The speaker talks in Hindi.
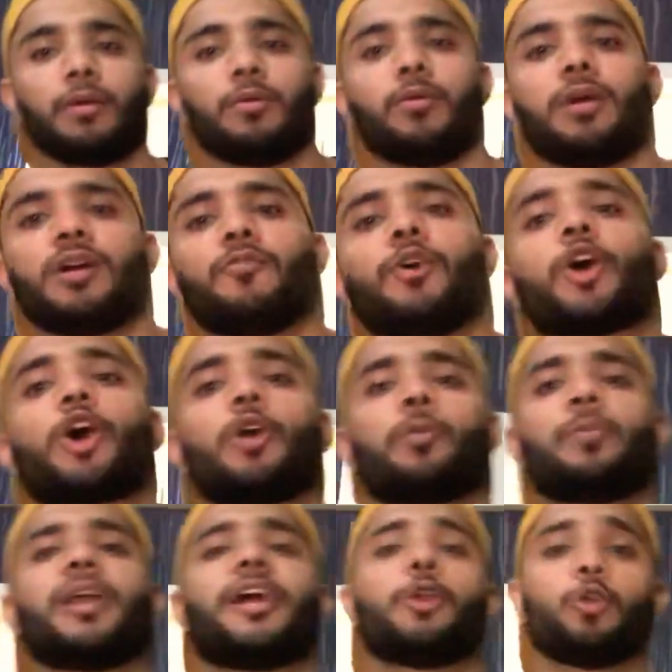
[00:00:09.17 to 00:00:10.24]
उनका
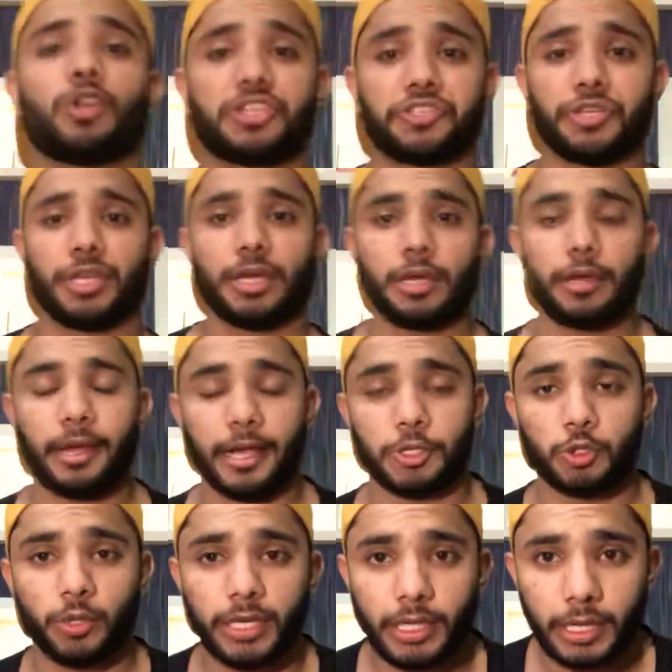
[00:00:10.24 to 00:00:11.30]
वर्कआउट प्लान होना चाहिए
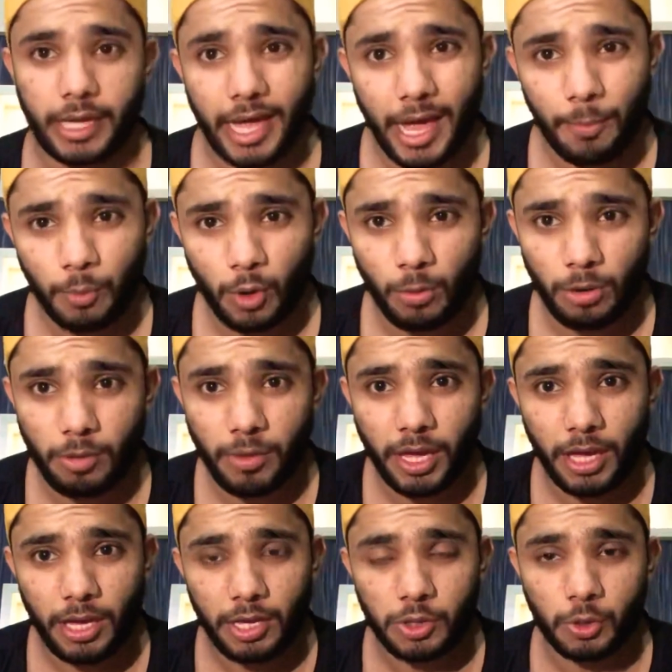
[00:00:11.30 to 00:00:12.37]
एक्चुअली क्या प्रॉब्लम है
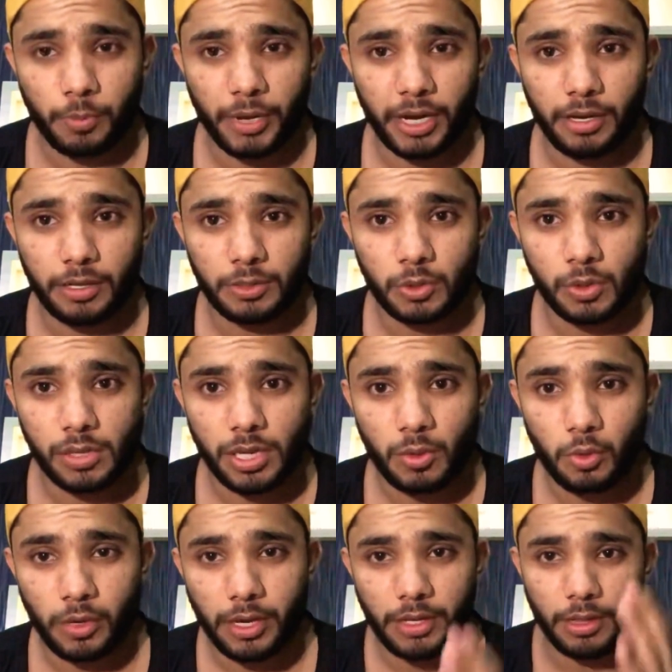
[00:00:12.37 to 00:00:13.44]
कि जो बिगनर्स होते हैं
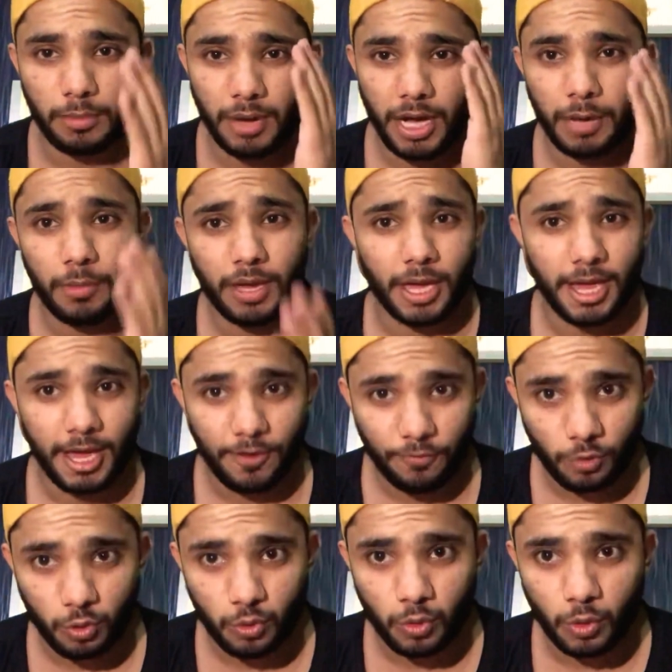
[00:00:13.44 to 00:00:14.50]
उनके दिमाग में एक ही
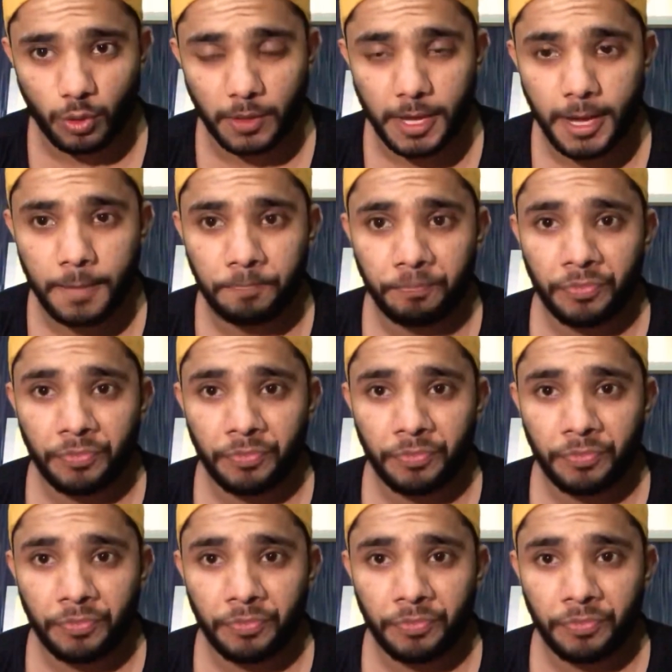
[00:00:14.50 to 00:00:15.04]
फितूर होता है